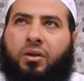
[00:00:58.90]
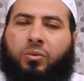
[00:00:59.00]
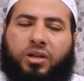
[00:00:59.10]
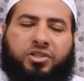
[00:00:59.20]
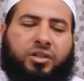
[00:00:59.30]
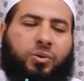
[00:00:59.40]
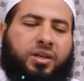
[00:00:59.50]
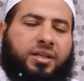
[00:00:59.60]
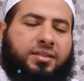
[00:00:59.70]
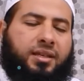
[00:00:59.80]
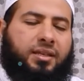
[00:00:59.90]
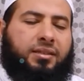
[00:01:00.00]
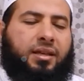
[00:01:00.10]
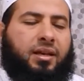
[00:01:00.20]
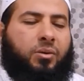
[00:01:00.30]
واشهد ان
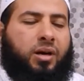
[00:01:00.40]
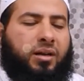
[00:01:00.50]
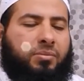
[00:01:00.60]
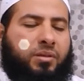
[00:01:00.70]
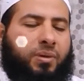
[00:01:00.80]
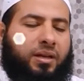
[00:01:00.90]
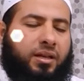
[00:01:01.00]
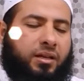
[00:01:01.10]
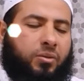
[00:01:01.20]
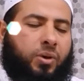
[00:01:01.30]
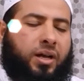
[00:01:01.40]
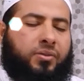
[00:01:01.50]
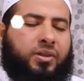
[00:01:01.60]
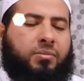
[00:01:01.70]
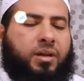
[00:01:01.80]
سيدنا وحبيبنا
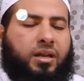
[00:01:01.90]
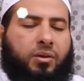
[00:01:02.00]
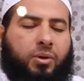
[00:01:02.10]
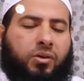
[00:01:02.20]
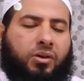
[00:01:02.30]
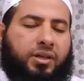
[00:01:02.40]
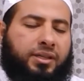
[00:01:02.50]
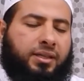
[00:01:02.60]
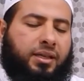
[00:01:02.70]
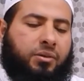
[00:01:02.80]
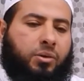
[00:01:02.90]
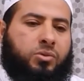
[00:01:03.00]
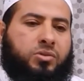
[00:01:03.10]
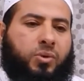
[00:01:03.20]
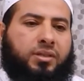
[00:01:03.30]
وعظيمنا وقائدنا
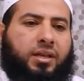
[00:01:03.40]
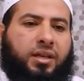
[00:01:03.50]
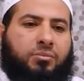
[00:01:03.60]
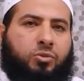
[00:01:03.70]
واسوتنا